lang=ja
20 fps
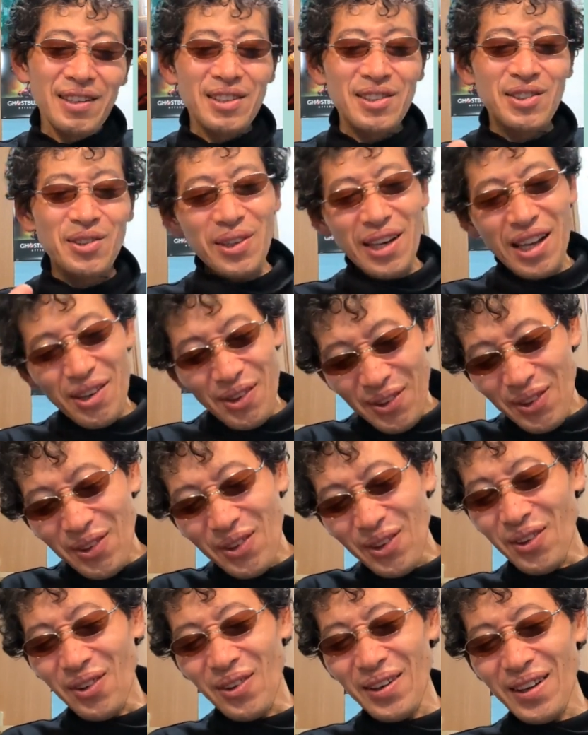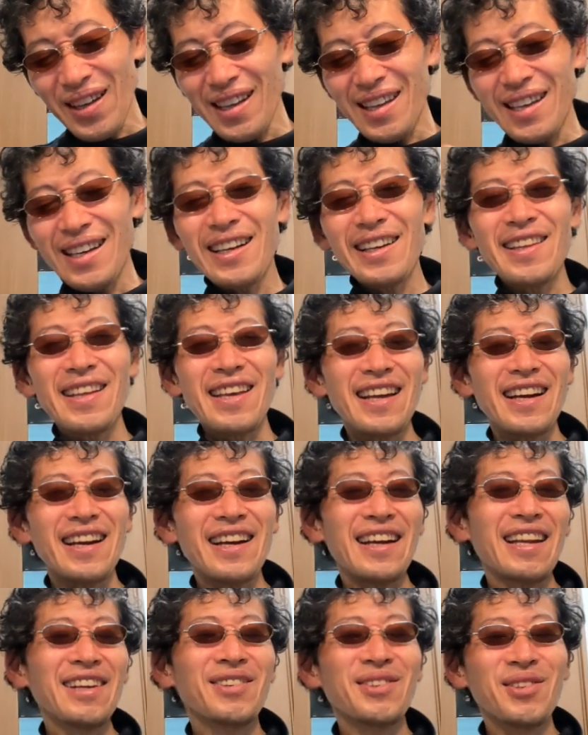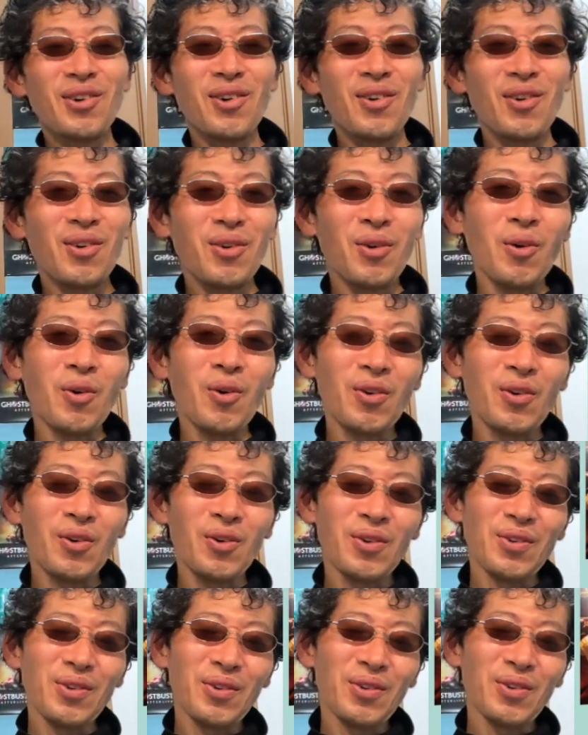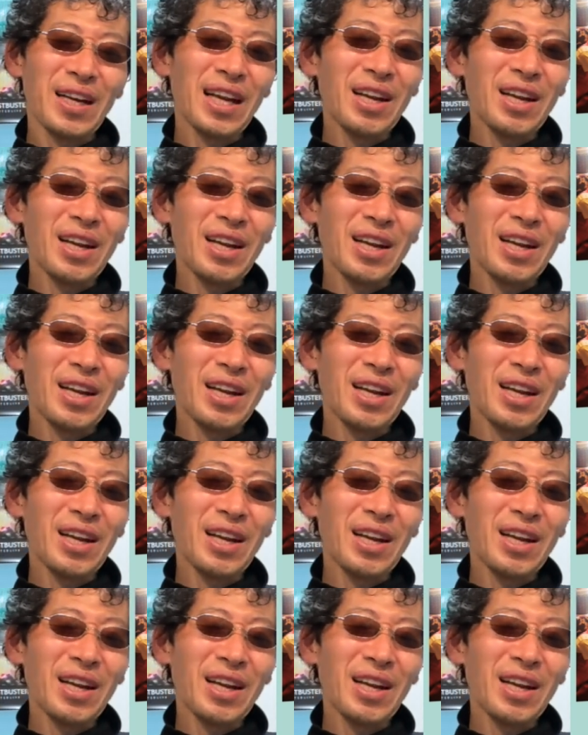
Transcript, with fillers: それを映画でやられると、こう、